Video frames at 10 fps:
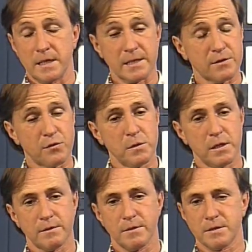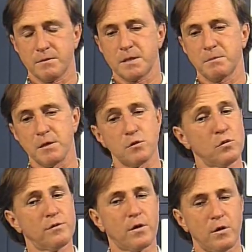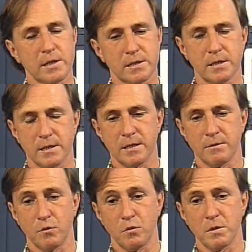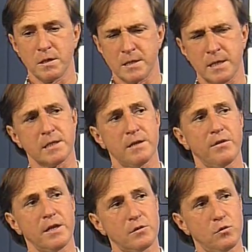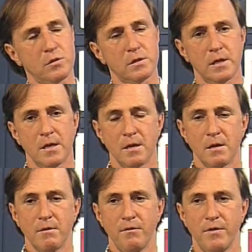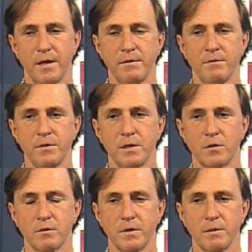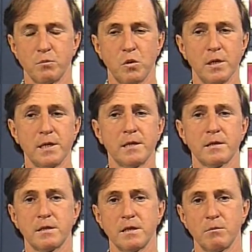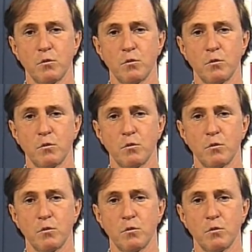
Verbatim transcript: Das ist für mich etwas, was mein Jungfrau-Aszendent, wo mir sehr, sehr weh tut, wenn, wir, wenn Politiker, die